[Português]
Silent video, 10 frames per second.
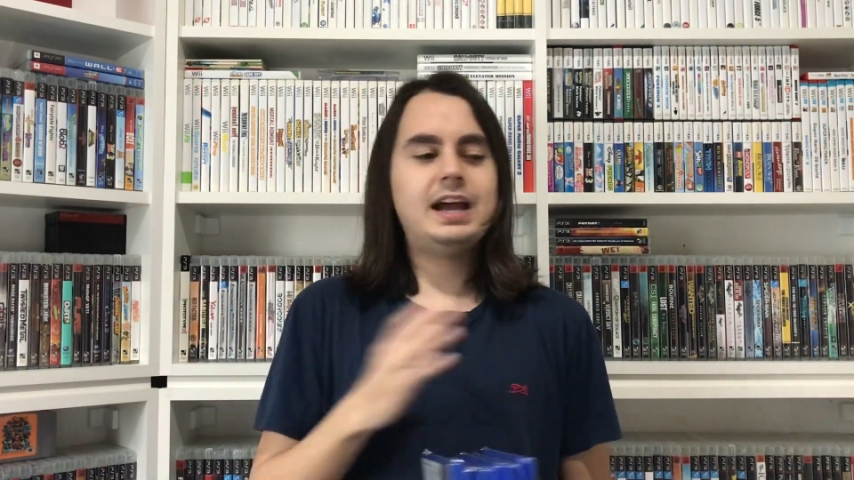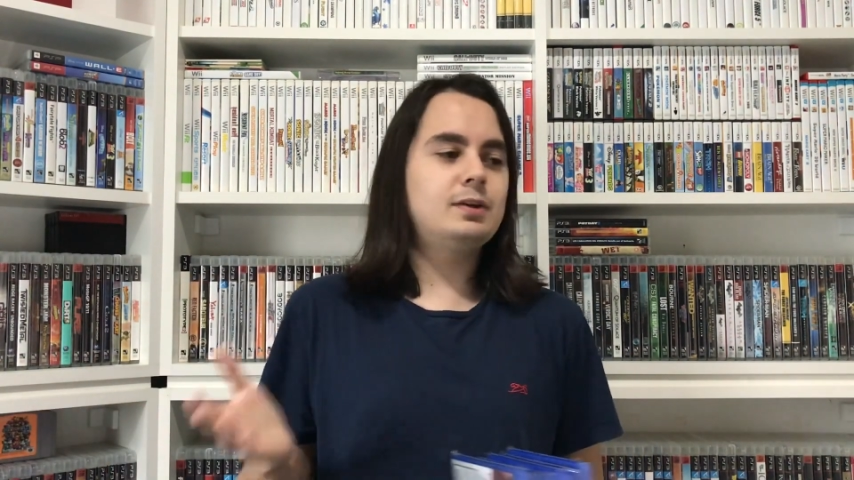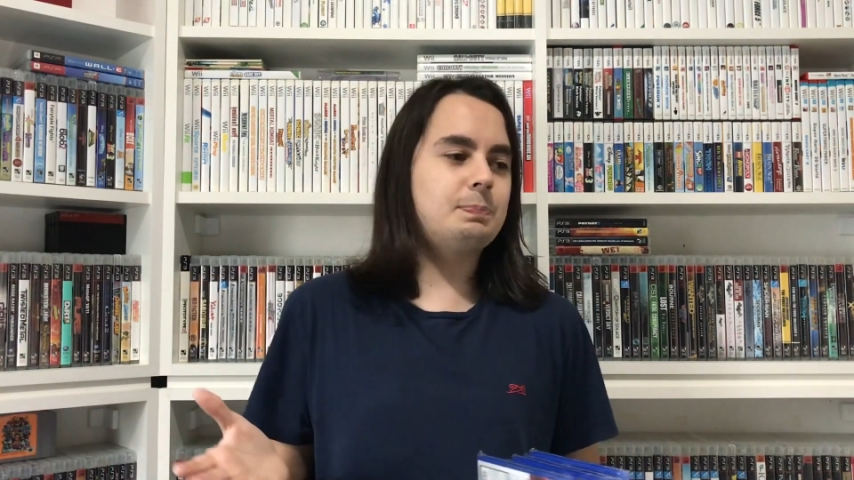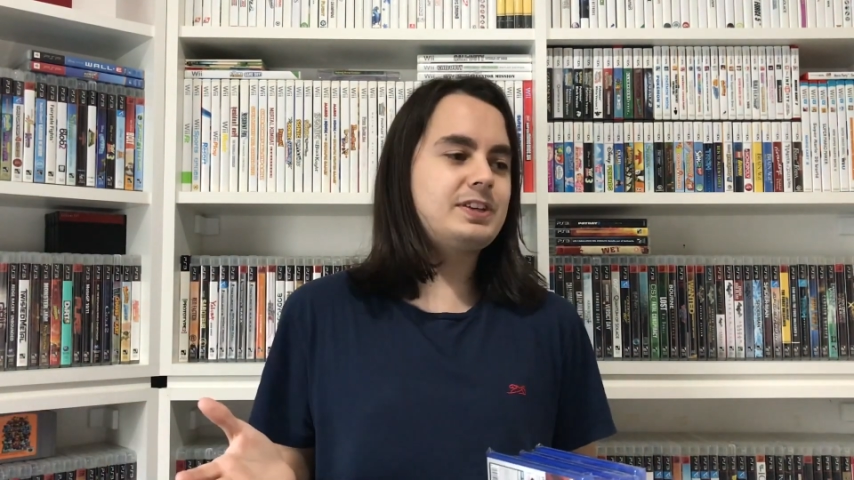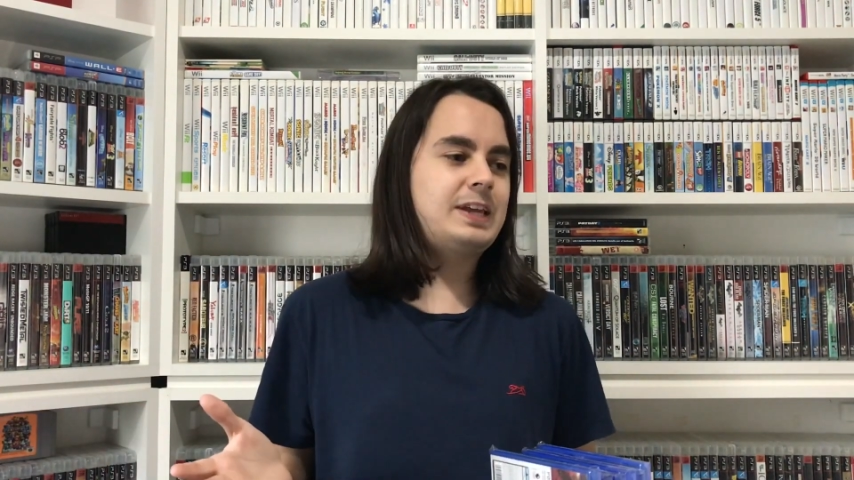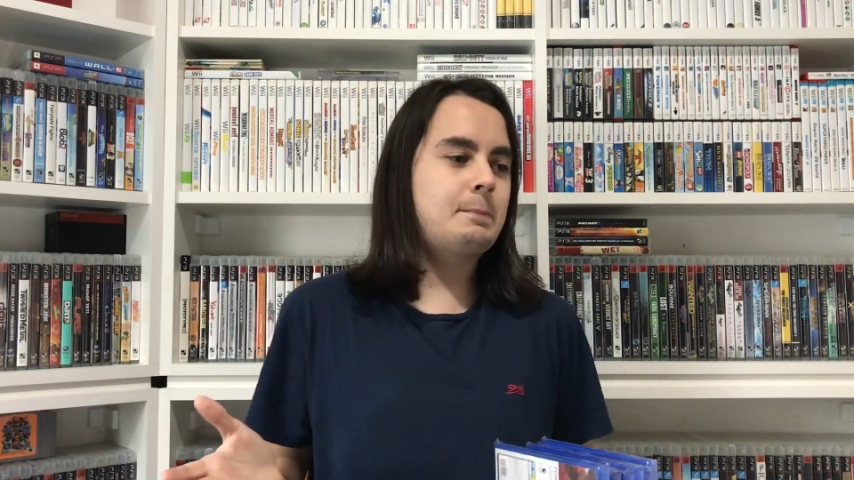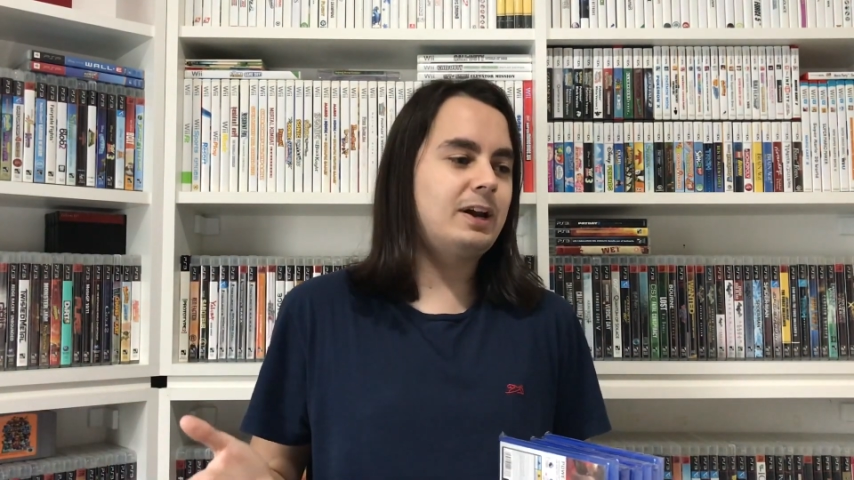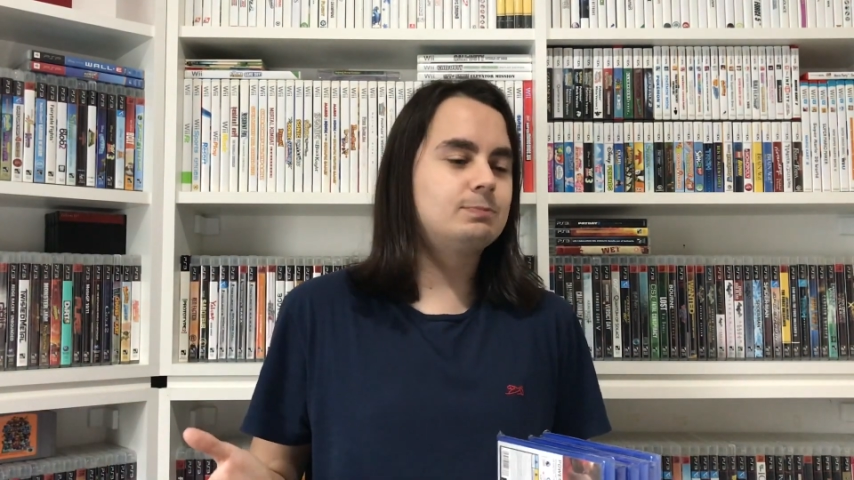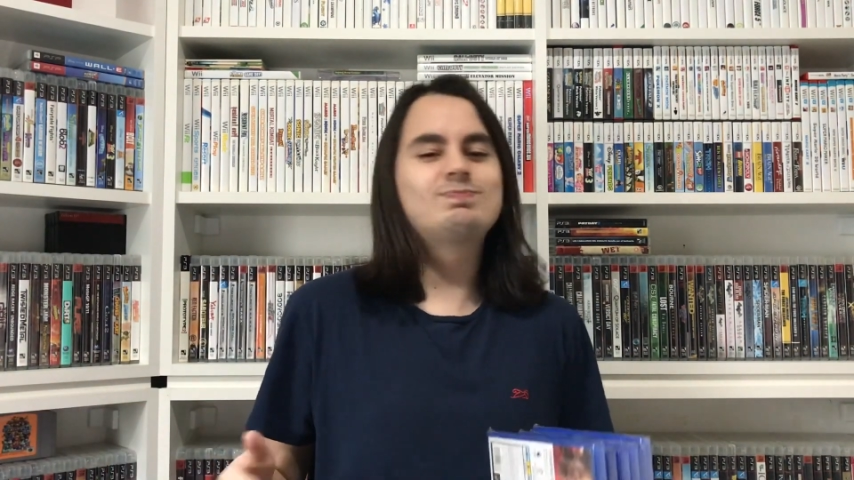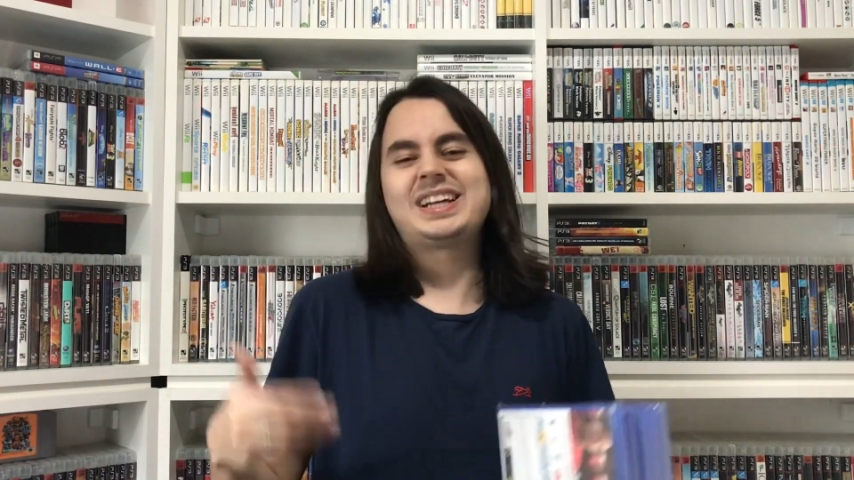E aí eu pensei,
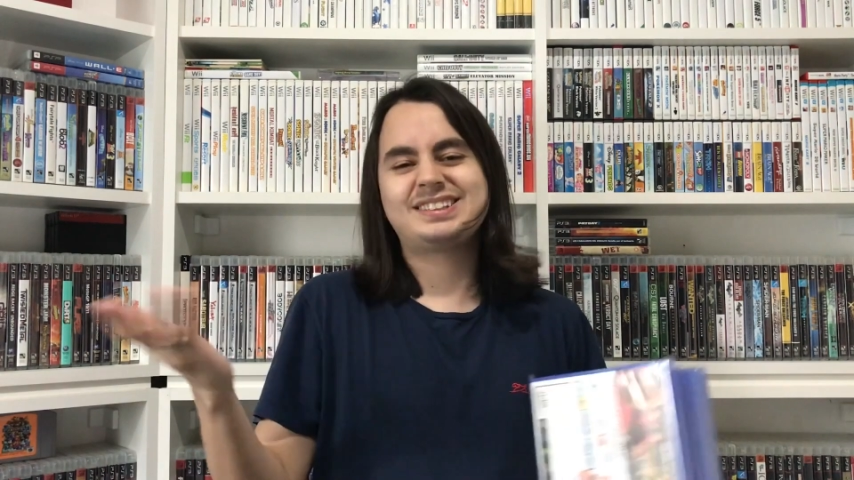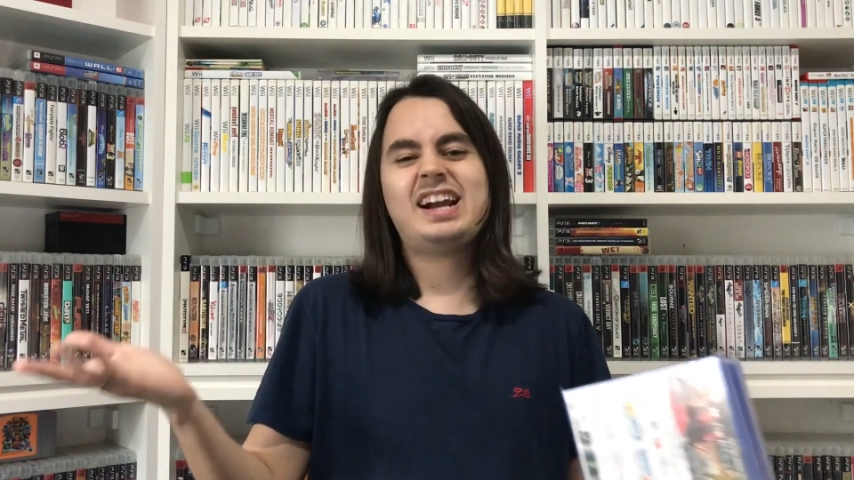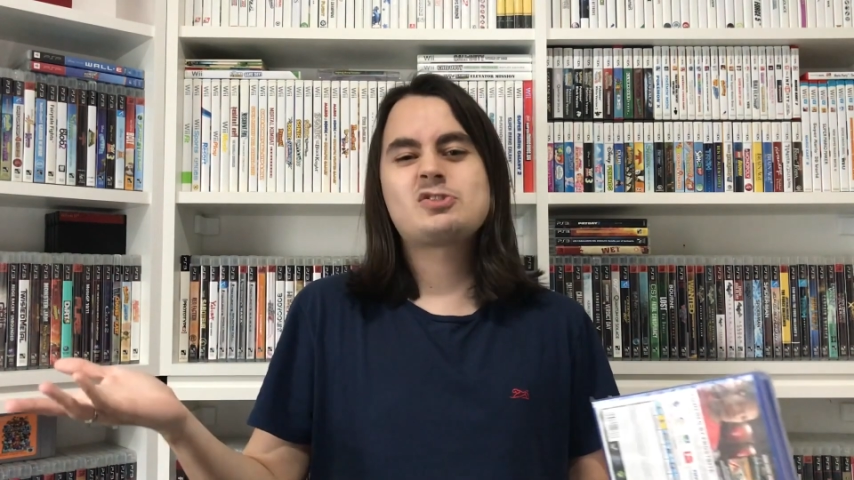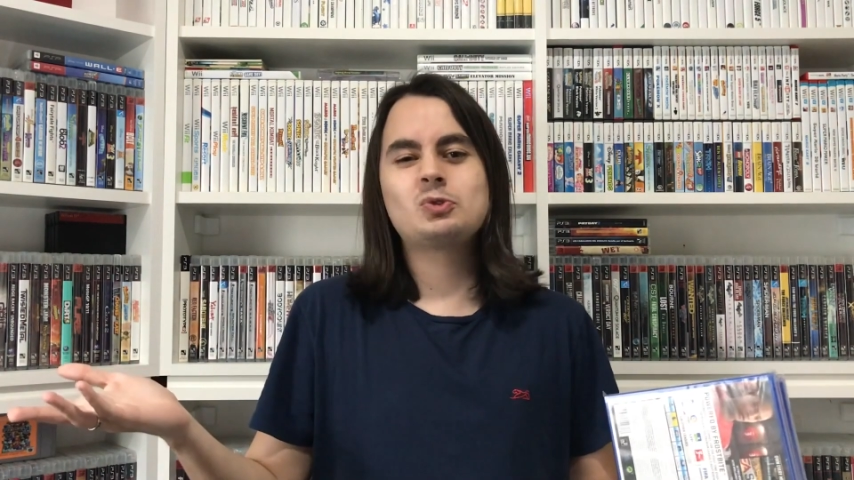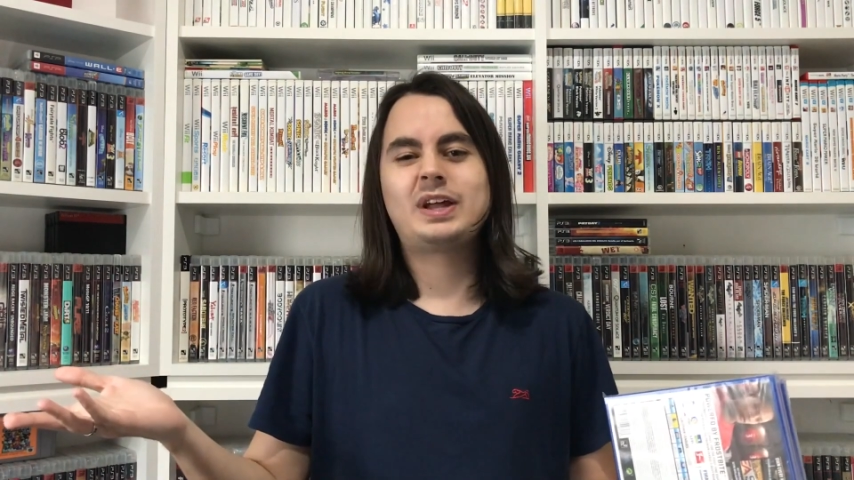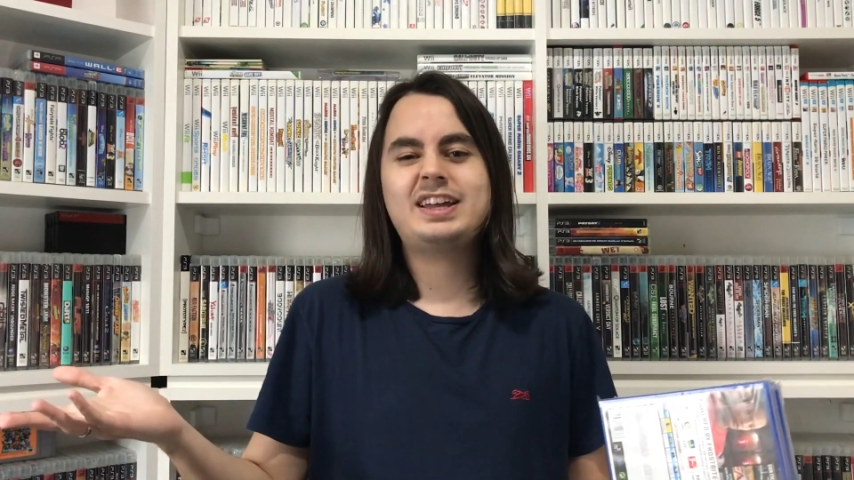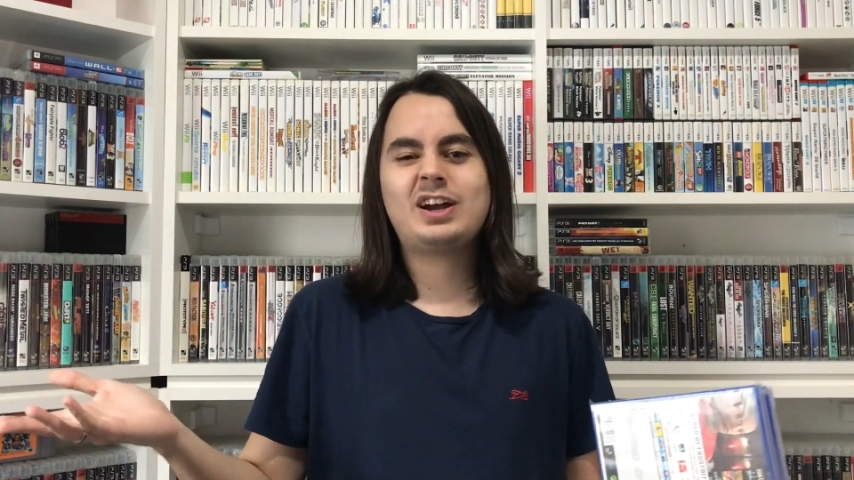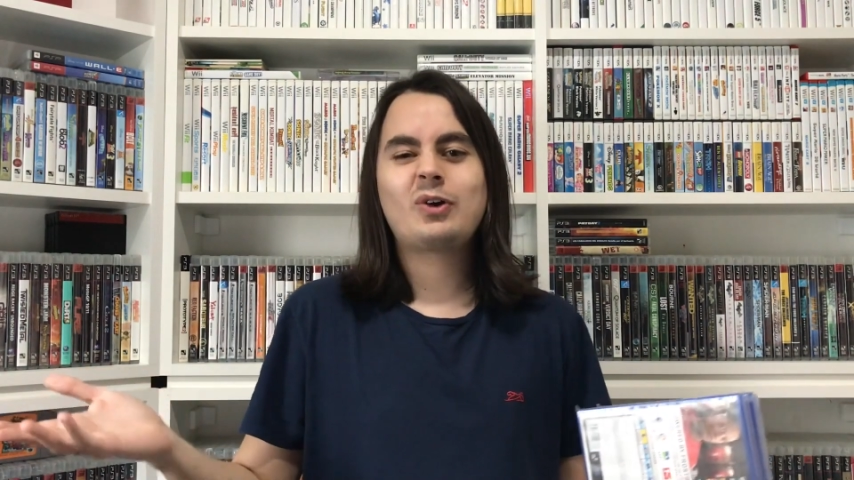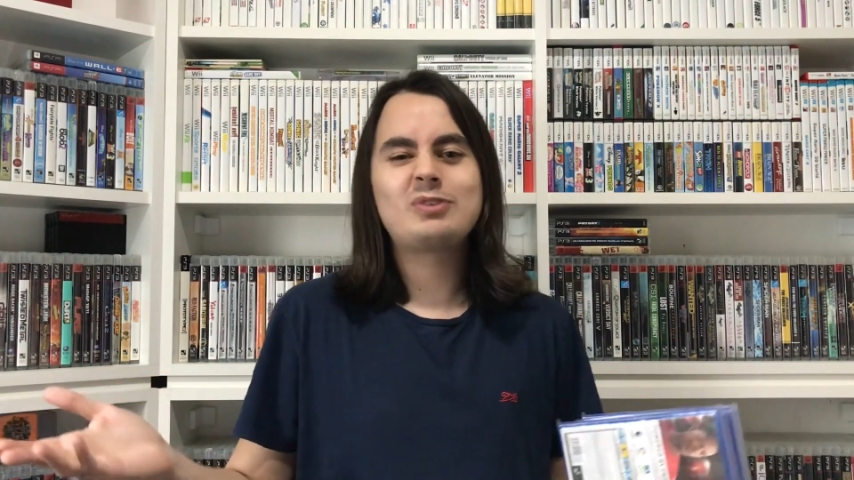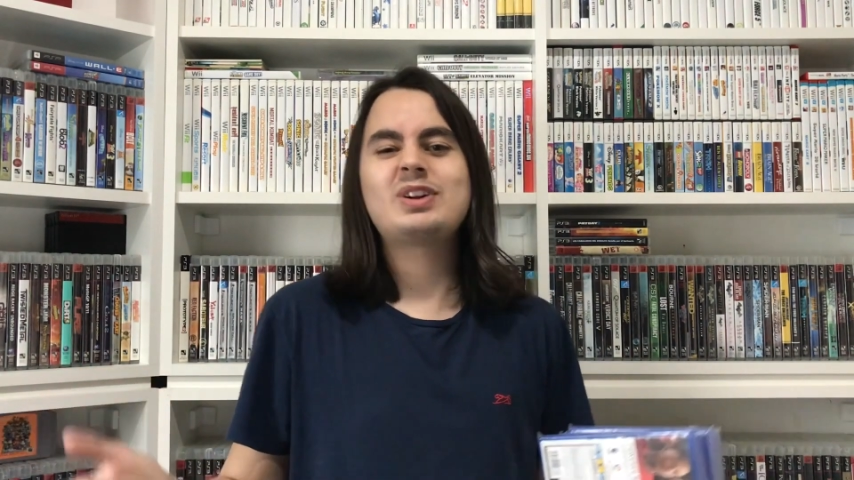mano, traz tudo aí que agora